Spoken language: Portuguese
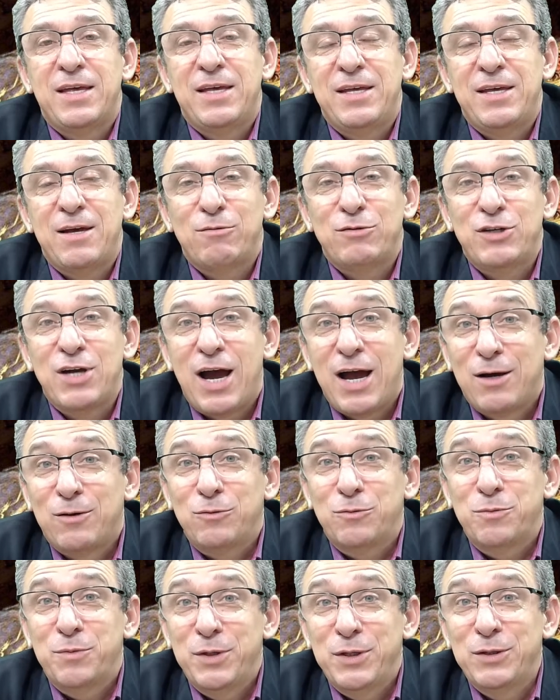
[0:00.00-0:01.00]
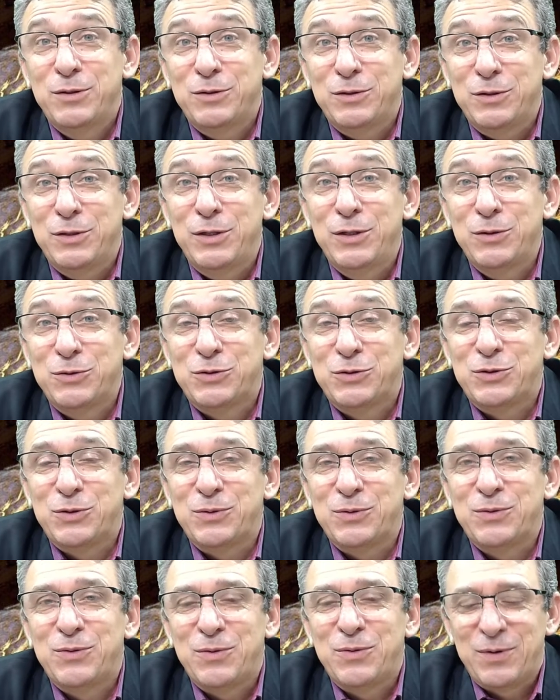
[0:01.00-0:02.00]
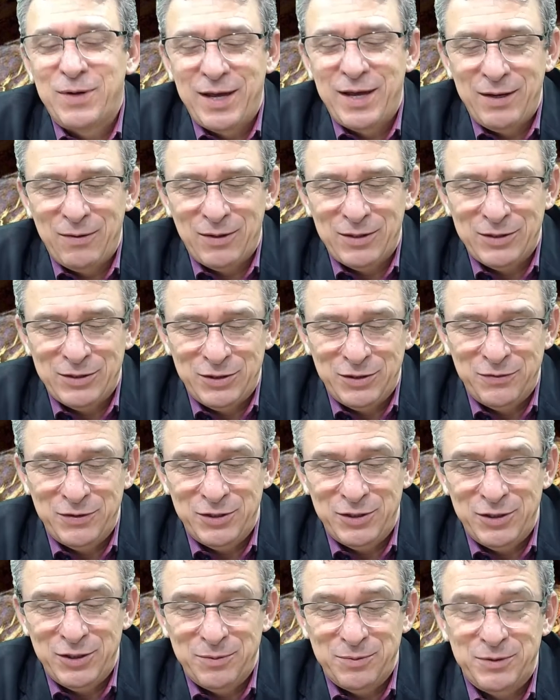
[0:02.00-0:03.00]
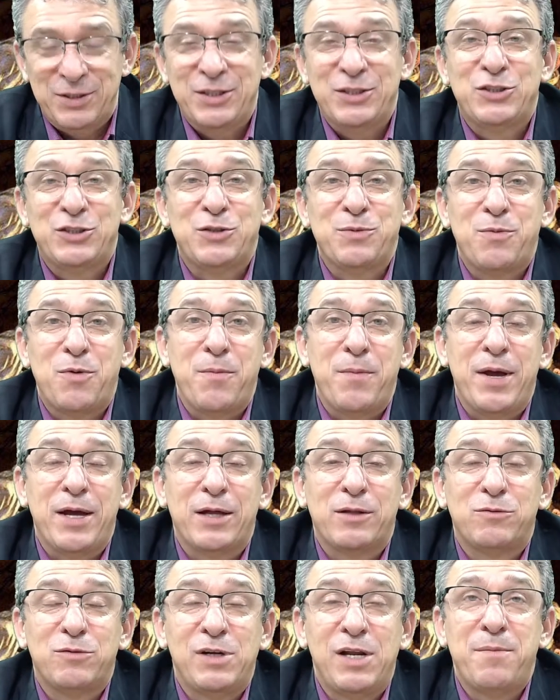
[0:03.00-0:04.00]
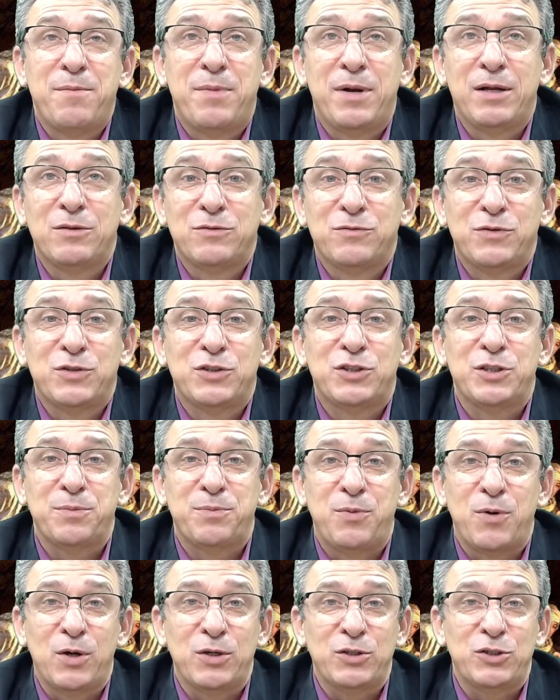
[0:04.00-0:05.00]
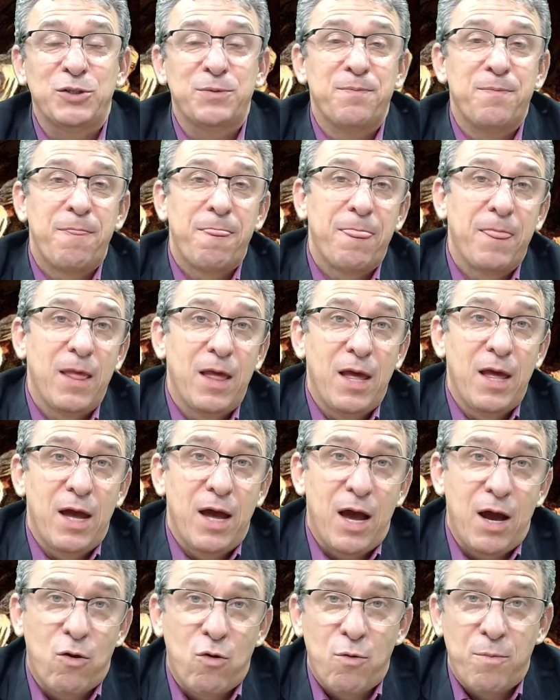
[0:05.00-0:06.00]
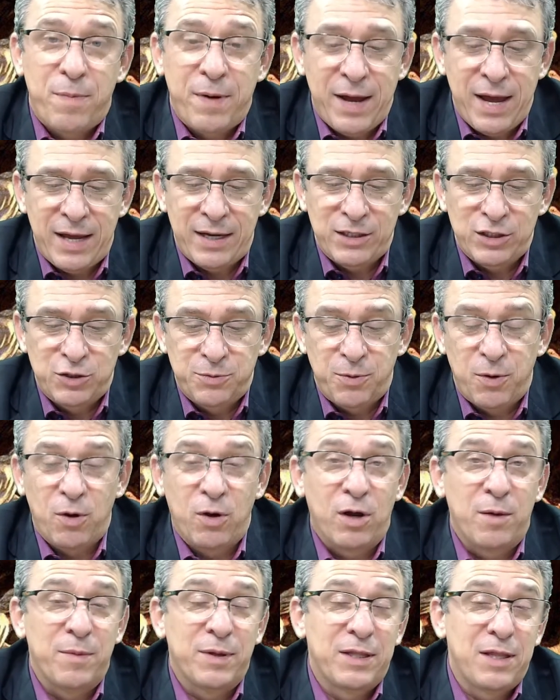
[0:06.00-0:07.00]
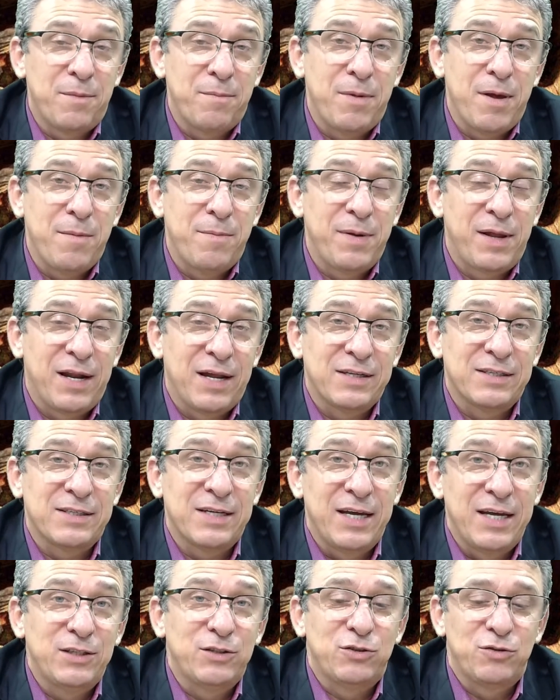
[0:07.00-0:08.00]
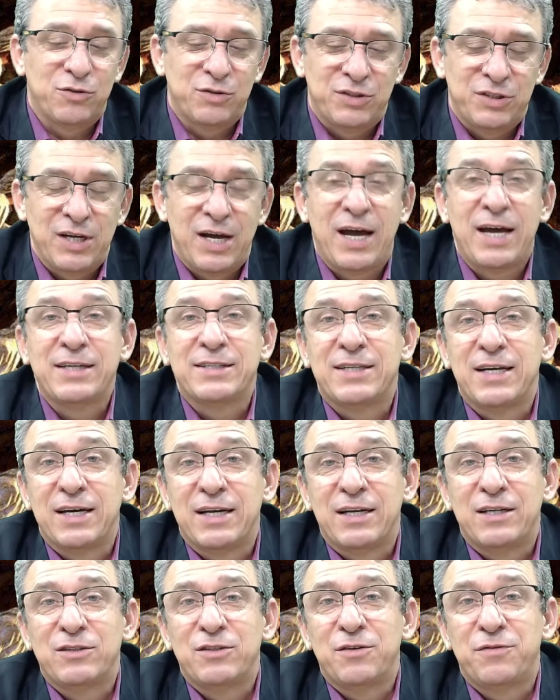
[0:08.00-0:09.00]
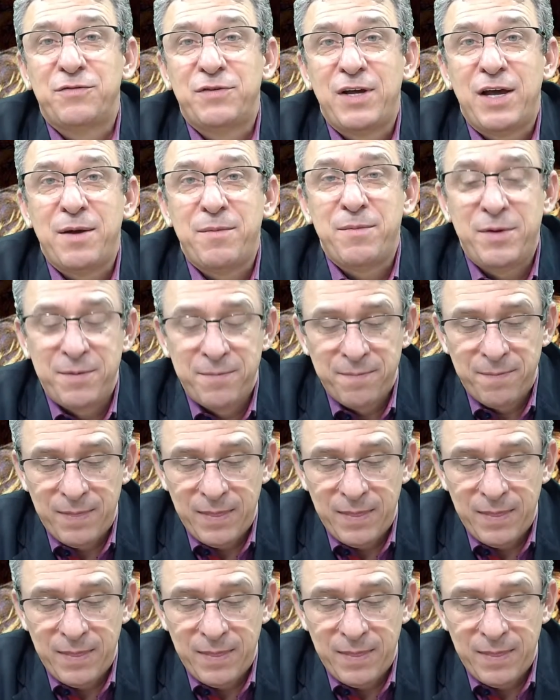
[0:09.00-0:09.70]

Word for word: e ao Diácono Nilson, com quem nós dividimos este momento. Lembrando que você pode acompanhar esse programa também pelas redes sociais da Grande FM